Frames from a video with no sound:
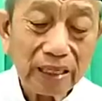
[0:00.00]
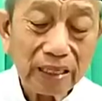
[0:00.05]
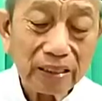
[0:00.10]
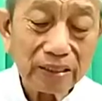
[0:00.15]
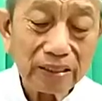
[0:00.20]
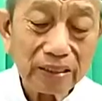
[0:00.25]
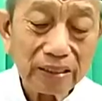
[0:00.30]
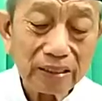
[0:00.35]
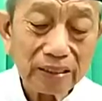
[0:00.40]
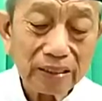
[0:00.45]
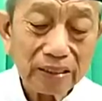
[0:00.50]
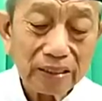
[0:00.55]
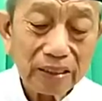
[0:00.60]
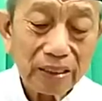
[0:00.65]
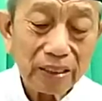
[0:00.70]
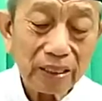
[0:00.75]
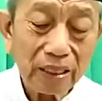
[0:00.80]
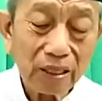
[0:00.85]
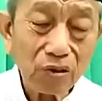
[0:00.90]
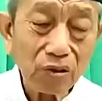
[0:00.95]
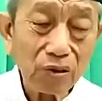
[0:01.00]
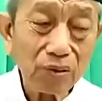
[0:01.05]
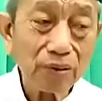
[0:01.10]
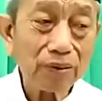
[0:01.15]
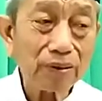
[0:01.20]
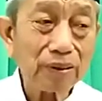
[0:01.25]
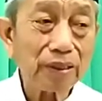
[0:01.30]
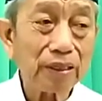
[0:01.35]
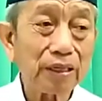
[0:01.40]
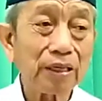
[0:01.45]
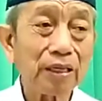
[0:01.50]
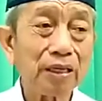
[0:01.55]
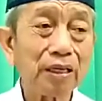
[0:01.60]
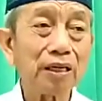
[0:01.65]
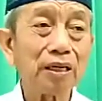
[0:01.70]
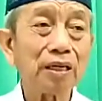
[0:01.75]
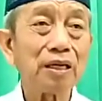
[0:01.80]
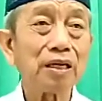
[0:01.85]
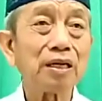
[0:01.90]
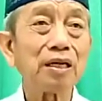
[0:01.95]
jaler lah kok
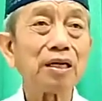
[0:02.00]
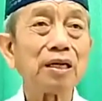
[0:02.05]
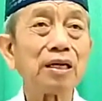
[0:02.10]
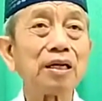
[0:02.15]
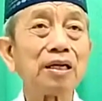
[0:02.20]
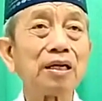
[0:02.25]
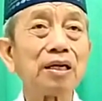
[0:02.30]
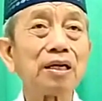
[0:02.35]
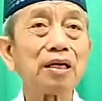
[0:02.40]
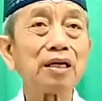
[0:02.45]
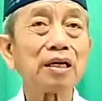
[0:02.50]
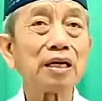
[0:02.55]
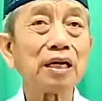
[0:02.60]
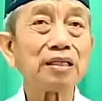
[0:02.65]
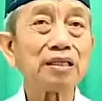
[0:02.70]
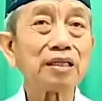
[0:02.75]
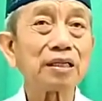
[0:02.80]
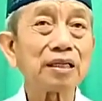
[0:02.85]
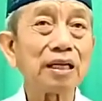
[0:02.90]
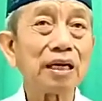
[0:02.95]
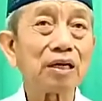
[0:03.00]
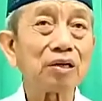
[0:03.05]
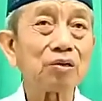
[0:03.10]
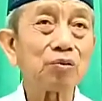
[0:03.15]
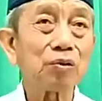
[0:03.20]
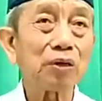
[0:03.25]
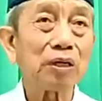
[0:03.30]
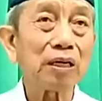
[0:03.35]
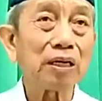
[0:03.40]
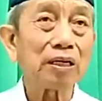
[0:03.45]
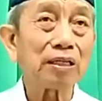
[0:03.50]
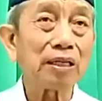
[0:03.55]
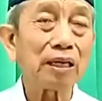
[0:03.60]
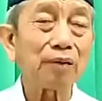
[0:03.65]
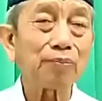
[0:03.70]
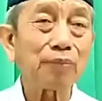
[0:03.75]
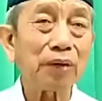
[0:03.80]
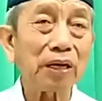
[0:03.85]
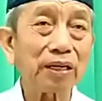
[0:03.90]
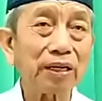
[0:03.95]
uh, gak ada kelakuan
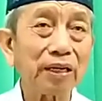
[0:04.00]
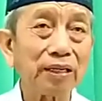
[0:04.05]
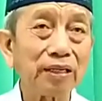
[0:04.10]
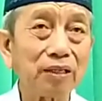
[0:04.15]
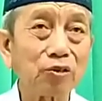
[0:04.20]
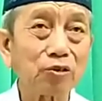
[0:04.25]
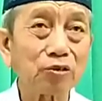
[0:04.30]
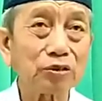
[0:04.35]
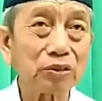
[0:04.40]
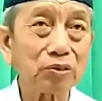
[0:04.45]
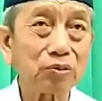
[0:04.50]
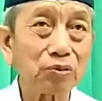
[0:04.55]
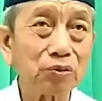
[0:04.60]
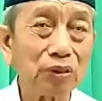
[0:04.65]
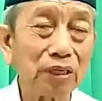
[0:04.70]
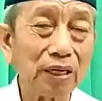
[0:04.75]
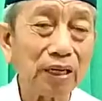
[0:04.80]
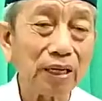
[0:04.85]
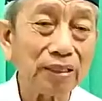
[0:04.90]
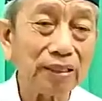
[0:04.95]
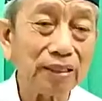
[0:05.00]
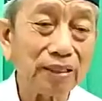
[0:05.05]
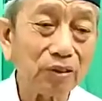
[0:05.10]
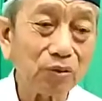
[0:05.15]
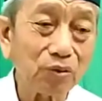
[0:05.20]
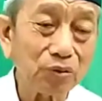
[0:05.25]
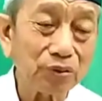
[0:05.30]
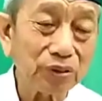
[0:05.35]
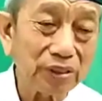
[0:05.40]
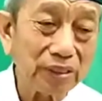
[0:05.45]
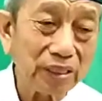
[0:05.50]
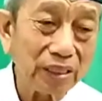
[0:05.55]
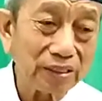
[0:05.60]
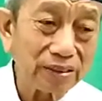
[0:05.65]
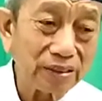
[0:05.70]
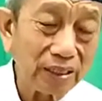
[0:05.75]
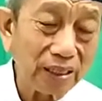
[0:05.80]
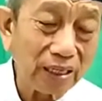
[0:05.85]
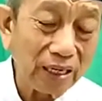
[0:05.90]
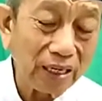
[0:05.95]
lan pakaian atas niku lah niku tiang
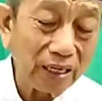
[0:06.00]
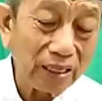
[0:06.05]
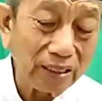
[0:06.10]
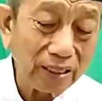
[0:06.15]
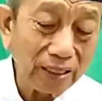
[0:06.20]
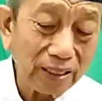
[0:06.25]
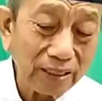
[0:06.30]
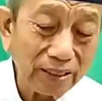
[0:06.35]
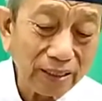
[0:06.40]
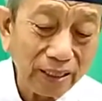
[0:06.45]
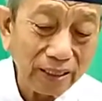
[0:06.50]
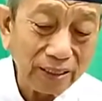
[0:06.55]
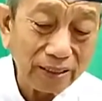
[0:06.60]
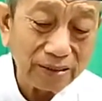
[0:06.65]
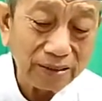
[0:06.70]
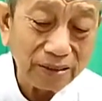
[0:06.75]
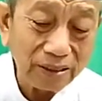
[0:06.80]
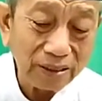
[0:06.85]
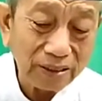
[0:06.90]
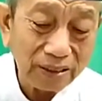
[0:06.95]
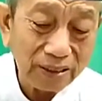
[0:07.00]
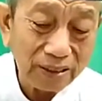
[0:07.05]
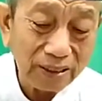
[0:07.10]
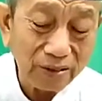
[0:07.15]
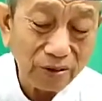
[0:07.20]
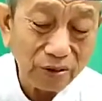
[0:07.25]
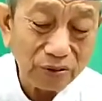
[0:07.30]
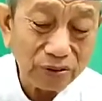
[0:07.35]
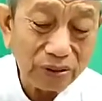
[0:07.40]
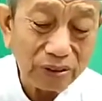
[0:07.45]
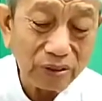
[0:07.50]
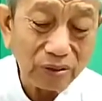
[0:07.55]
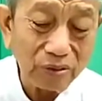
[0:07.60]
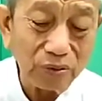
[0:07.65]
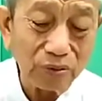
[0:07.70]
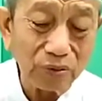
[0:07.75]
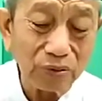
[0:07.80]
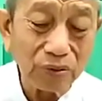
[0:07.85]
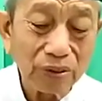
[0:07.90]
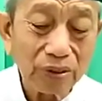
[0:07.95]
sek rezeki atas
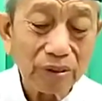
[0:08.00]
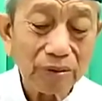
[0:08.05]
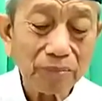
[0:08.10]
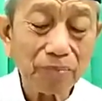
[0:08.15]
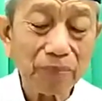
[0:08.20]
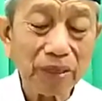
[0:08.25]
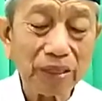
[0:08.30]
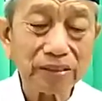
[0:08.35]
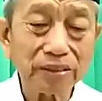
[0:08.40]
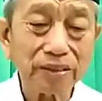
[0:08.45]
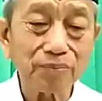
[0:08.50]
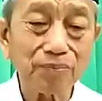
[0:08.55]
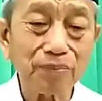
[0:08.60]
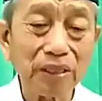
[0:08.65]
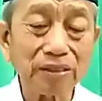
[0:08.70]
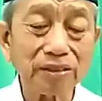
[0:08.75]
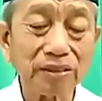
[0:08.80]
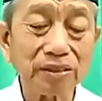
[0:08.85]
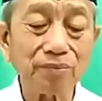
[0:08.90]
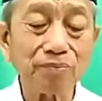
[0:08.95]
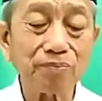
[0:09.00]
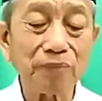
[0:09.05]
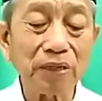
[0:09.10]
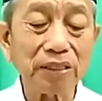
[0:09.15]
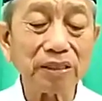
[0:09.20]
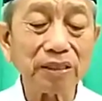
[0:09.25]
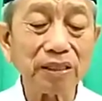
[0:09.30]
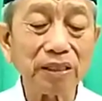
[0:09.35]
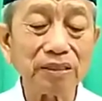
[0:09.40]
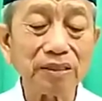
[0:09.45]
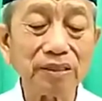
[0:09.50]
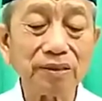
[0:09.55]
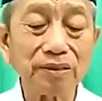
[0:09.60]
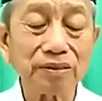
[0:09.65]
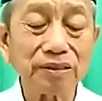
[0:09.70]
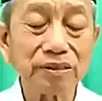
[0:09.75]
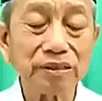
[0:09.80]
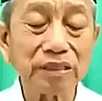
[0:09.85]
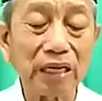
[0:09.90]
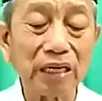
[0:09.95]
niku macem-macem panten
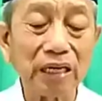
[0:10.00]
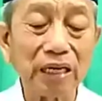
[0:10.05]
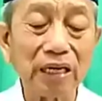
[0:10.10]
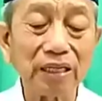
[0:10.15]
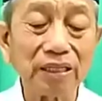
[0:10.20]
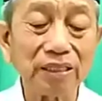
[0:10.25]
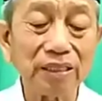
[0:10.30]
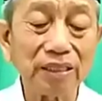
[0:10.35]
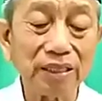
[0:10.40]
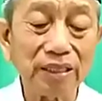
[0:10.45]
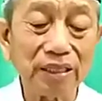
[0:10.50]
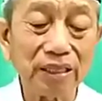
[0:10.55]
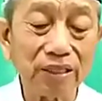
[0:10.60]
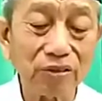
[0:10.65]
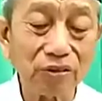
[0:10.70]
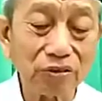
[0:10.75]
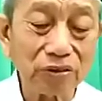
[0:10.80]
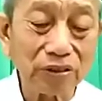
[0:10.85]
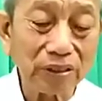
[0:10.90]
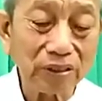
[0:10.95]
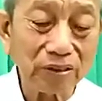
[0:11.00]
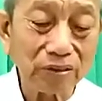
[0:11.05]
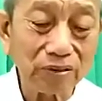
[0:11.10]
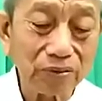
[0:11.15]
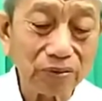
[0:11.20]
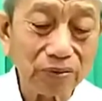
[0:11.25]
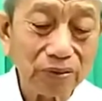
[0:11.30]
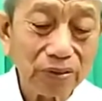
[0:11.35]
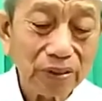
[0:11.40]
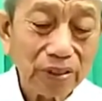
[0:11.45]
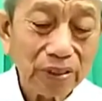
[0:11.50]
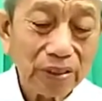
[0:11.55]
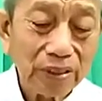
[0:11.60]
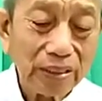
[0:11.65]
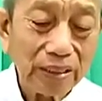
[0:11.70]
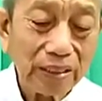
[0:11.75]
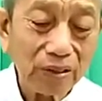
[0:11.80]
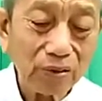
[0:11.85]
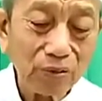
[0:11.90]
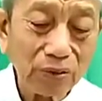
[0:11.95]
dalane atas niku
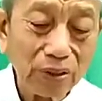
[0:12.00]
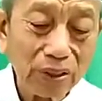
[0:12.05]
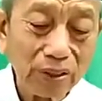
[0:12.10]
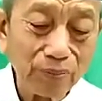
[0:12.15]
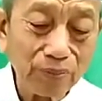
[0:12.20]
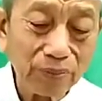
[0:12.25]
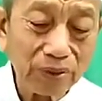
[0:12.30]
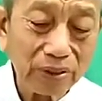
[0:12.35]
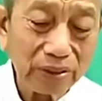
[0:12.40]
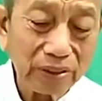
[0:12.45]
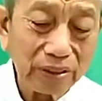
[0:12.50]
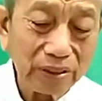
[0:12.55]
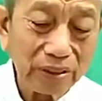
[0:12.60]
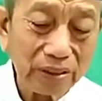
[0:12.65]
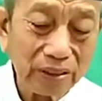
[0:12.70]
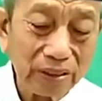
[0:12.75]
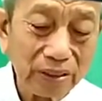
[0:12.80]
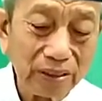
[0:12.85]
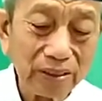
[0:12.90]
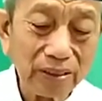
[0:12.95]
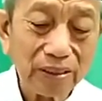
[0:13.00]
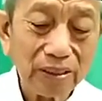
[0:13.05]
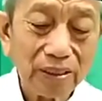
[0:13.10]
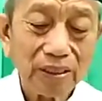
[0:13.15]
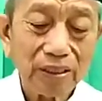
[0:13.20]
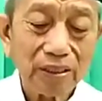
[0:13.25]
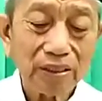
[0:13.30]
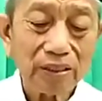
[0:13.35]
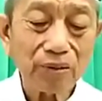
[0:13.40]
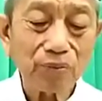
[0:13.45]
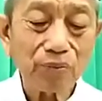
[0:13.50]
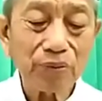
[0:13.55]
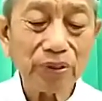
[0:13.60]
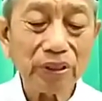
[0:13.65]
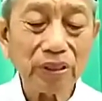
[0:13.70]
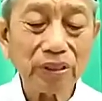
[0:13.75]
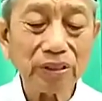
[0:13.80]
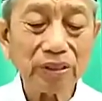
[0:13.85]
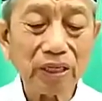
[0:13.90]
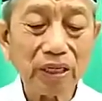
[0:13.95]
niku nek bengi tong
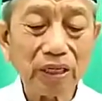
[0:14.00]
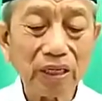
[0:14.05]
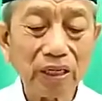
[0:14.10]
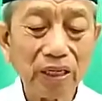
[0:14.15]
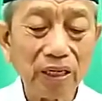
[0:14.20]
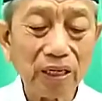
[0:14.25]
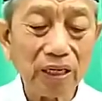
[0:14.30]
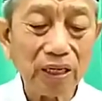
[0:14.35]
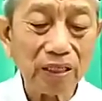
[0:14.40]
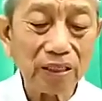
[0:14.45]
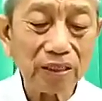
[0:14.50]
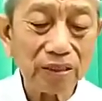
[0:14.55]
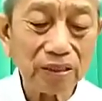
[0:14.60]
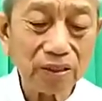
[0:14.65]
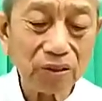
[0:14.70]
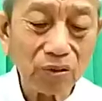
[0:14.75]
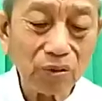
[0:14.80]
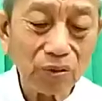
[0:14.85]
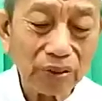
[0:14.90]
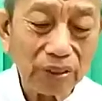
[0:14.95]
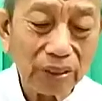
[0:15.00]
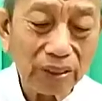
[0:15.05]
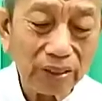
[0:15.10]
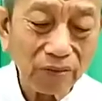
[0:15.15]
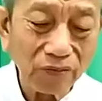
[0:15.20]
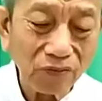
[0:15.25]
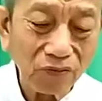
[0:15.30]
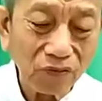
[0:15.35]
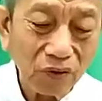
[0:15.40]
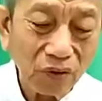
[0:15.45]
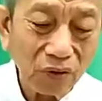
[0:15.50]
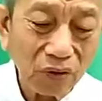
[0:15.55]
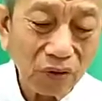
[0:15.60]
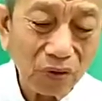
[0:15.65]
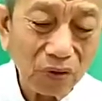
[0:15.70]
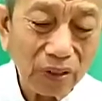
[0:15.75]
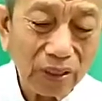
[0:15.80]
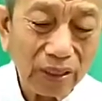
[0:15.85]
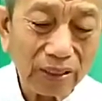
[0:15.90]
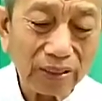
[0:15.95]
pinggir dalan godani
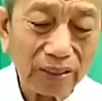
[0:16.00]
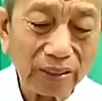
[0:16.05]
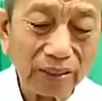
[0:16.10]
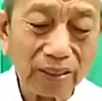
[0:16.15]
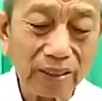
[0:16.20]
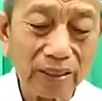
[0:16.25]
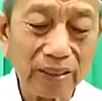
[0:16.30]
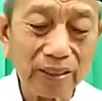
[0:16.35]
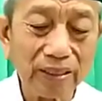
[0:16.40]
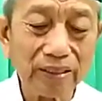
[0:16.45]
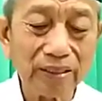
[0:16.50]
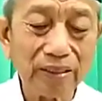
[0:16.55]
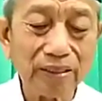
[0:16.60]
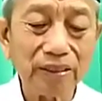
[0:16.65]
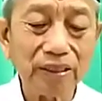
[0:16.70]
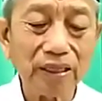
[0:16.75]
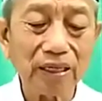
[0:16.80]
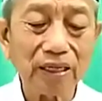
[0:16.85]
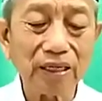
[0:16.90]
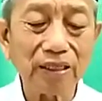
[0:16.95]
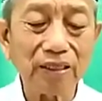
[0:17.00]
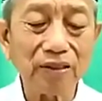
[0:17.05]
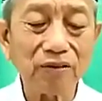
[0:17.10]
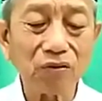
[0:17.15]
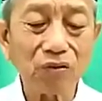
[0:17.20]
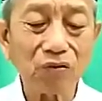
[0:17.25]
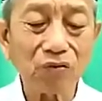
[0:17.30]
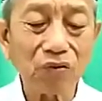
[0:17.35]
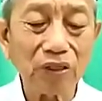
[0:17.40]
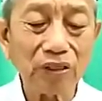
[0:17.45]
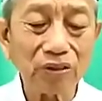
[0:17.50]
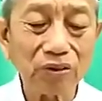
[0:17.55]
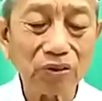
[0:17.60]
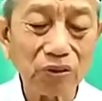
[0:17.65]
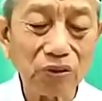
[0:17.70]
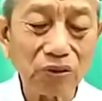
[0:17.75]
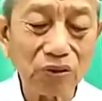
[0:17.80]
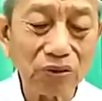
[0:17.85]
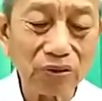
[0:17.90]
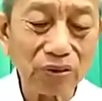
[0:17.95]
wong akhirnya darani wong
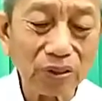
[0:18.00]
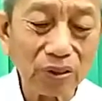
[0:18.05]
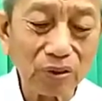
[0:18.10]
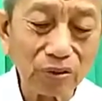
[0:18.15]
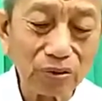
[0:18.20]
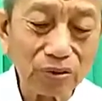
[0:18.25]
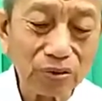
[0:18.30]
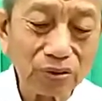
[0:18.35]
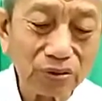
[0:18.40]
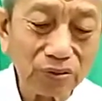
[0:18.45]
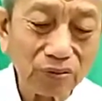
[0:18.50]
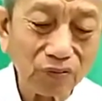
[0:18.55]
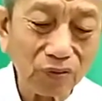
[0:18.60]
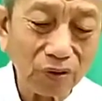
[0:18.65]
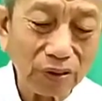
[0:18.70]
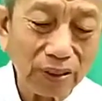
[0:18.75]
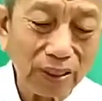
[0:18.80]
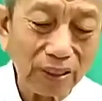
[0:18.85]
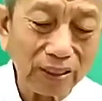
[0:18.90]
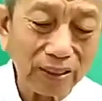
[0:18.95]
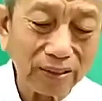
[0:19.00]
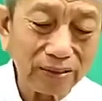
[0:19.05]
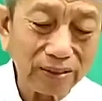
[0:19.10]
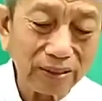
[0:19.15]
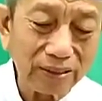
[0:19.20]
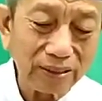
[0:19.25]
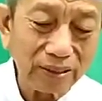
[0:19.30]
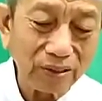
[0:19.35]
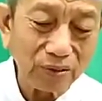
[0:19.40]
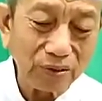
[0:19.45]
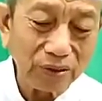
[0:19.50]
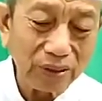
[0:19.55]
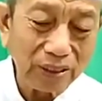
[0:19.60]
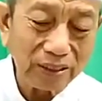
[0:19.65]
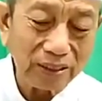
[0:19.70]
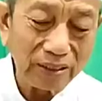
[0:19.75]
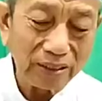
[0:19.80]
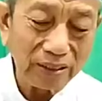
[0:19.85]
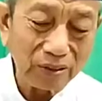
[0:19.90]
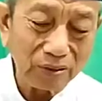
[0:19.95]
wadon terus wong lanang sing
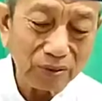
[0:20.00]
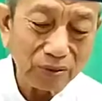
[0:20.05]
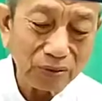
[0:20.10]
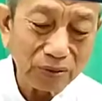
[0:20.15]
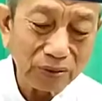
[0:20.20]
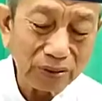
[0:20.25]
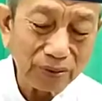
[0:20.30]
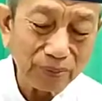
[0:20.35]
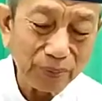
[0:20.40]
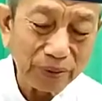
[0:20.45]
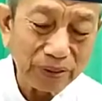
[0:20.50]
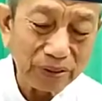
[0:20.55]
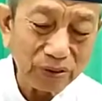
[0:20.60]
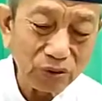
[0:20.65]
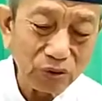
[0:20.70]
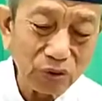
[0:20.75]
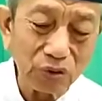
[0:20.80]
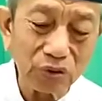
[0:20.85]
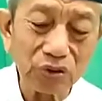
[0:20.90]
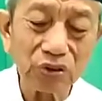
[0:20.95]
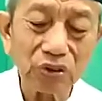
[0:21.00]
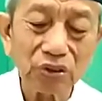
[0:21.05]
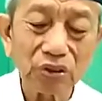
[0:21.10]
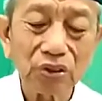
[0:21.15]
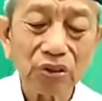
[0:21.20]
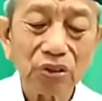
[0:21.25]
digodani niku kepincut